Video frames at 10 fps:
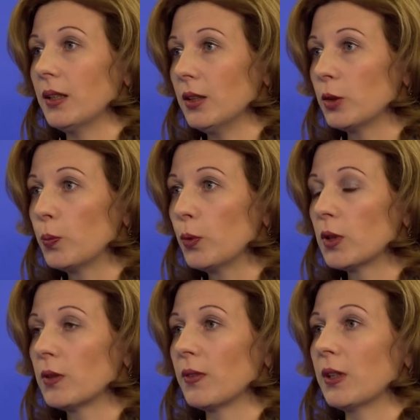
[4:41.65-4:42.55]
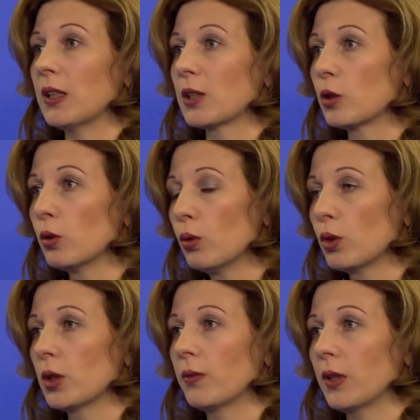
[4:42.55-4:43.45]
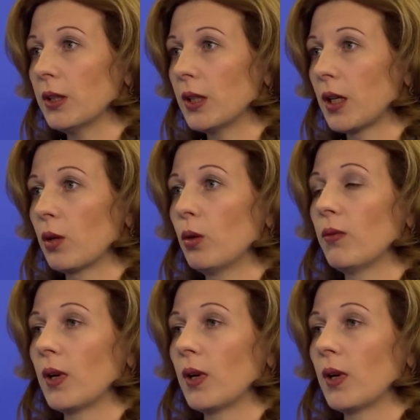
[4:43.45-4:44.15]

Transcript: использование сложного и дорогого